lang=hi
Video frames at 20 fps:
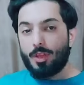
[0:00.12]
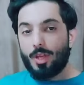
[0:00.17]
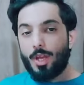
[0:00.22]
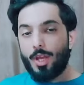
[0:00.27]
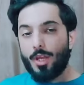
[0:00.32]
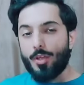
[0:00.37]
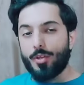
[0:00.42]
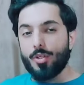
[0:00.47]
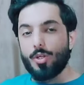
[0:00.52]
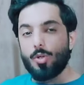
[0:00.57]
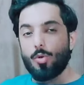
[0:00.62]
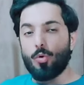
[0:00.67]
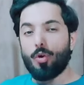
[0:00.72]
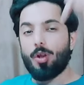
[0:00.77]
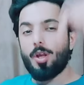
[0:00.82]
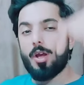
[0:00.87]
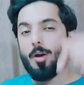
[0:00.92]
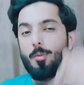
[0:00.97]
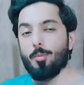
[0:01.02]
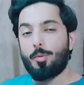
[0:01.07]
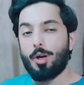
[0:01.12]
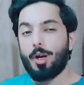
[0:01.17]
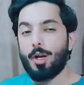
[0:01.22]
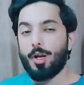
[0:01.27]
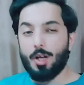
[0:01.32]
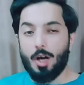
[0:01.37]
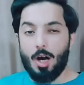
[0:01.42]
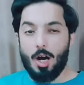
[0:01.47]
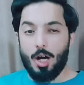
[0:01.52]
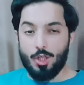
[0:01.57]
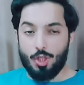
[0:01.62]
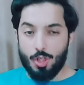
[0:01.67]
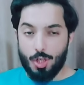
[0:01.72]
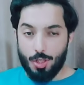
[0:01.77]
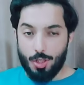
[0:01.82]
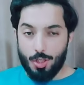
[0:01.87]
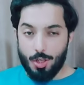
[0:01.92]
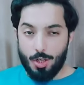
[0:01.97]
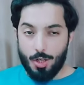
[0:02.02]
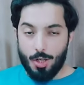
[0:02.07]
एक ज़रूरी अपडेट आज के
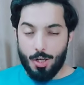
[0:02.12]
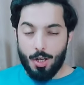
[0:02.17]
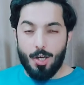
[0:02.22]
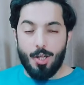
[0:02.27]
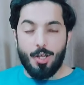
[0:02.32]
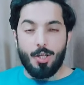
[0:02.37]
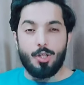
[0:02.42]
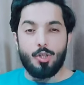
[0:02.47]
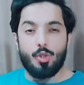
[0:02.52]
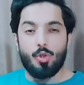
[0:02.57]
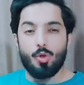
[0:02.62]
दिन के लिए